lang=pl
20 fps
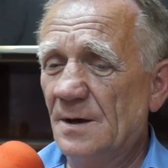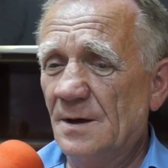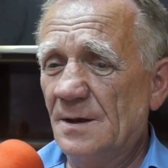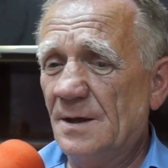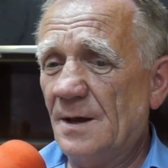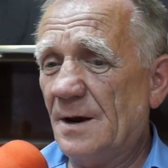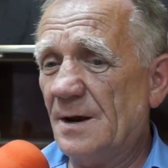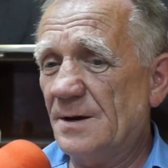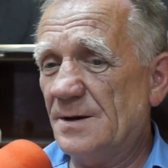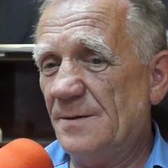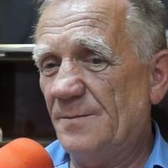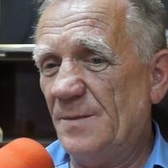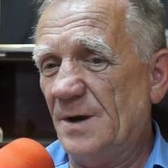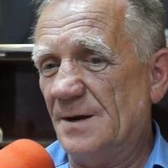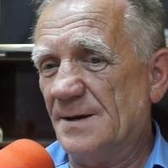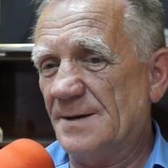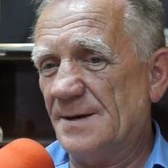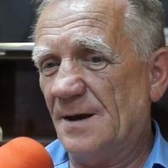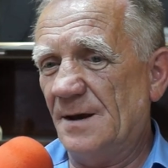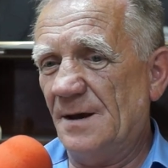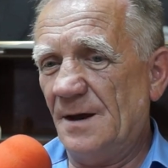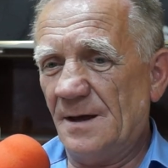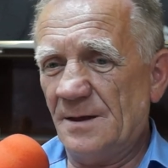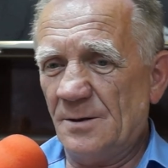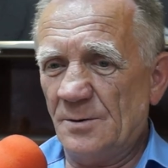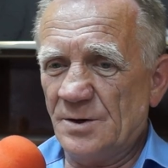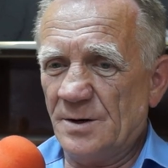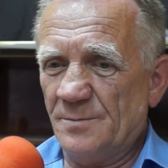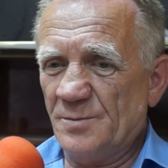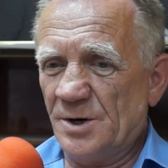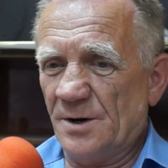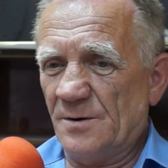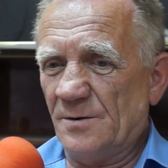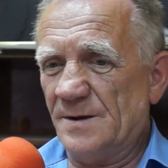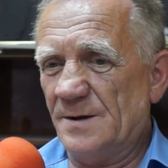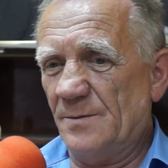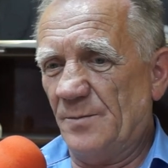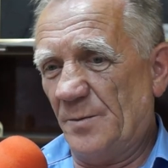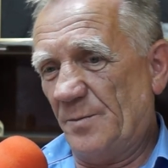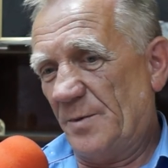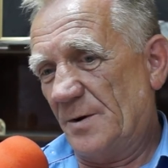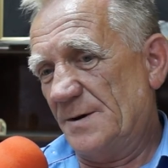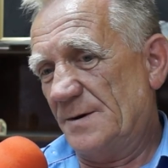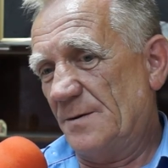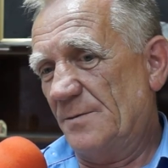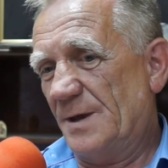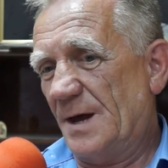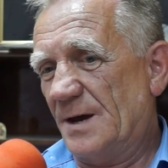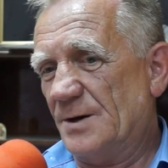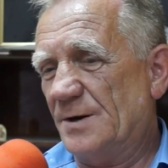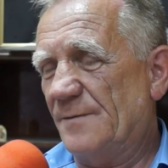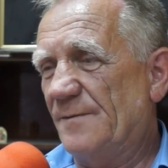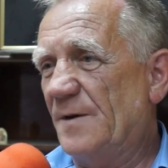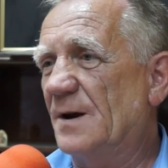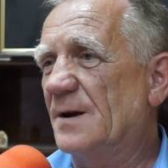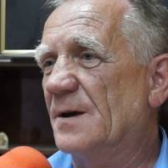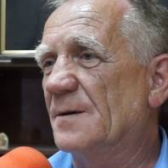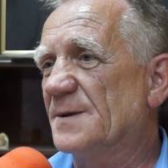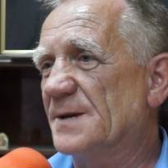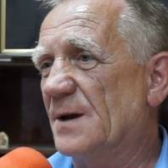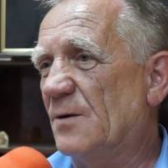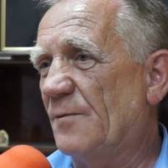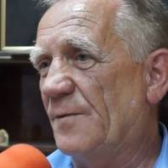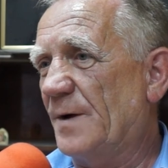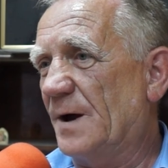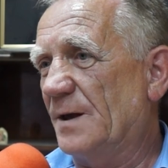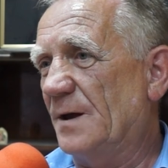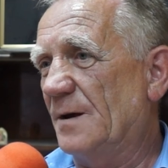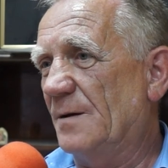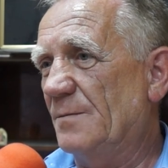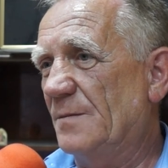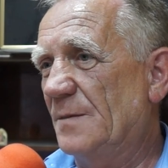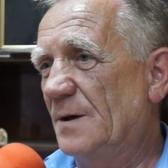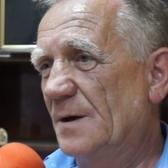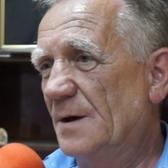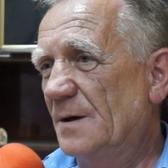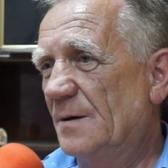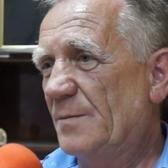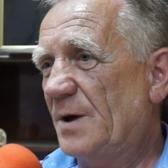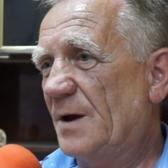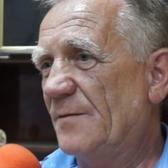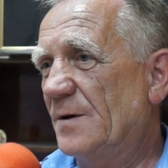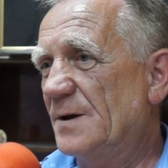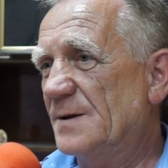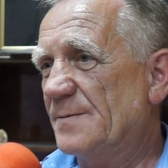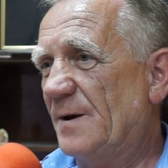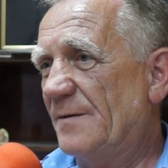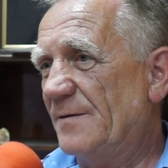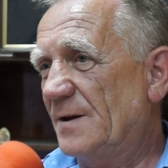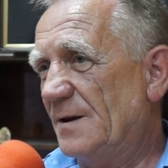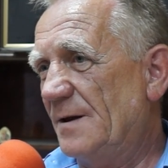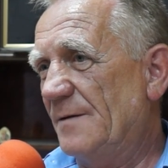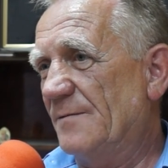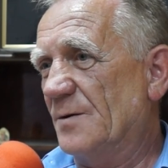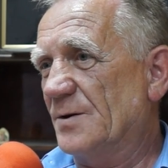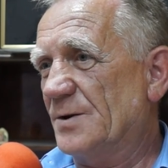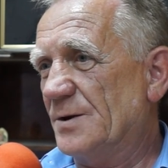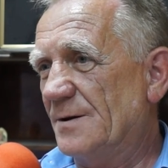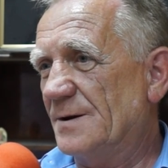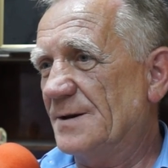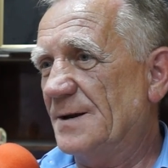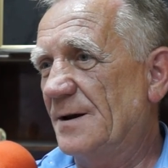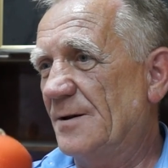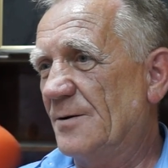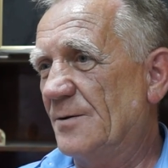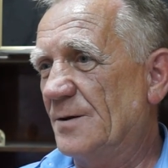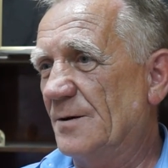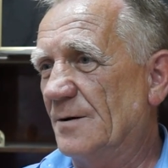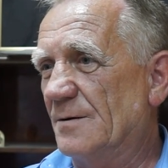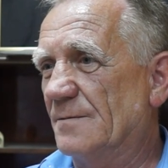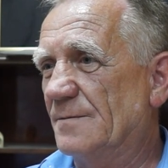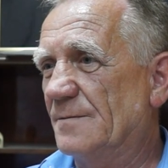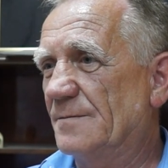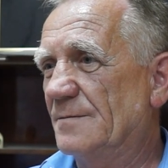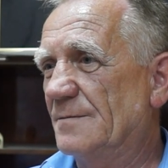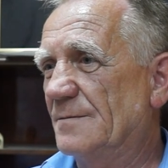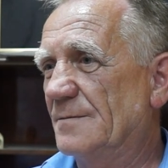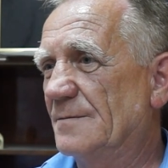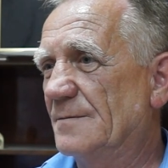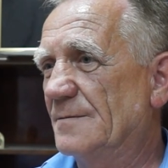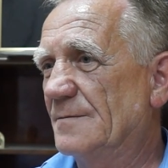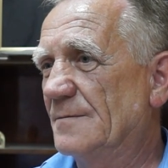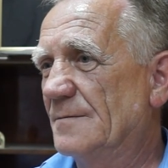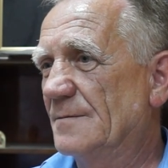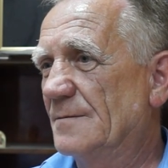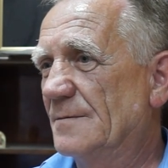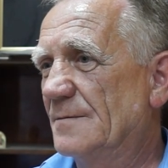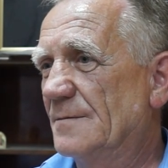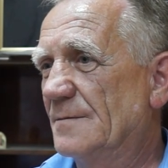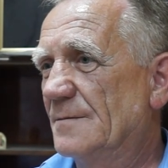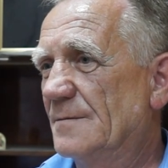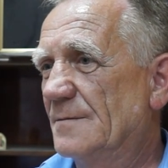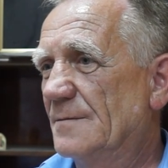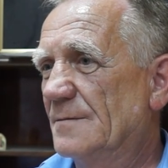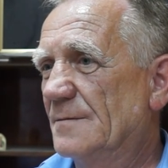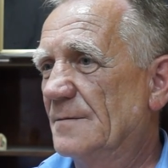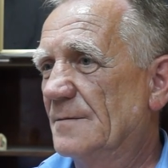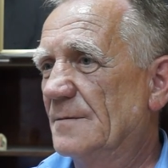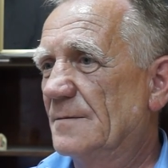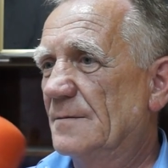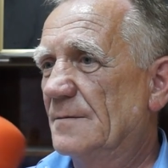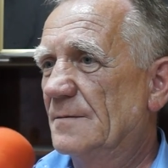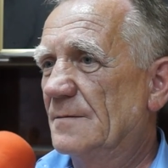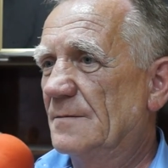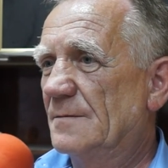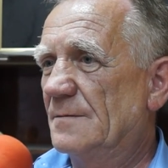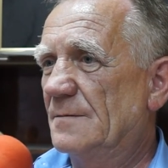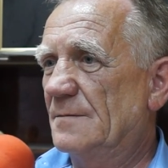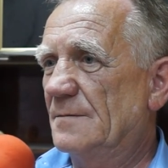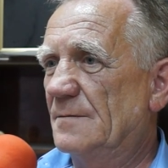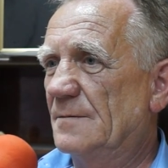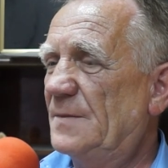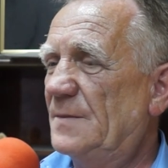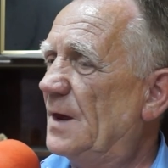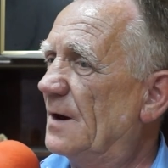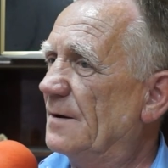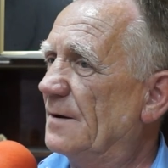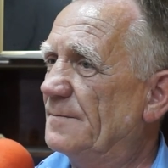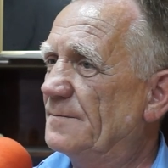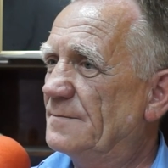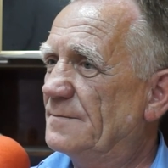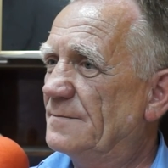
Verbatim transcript: na Radzie Miejskiej, a to, że przychodzę po prostu darzę wielkim zaufaniem Prawo i Sprawiedliwość. To jest tylko... Czy jest pan z tego środowiska referendalnego? Nie.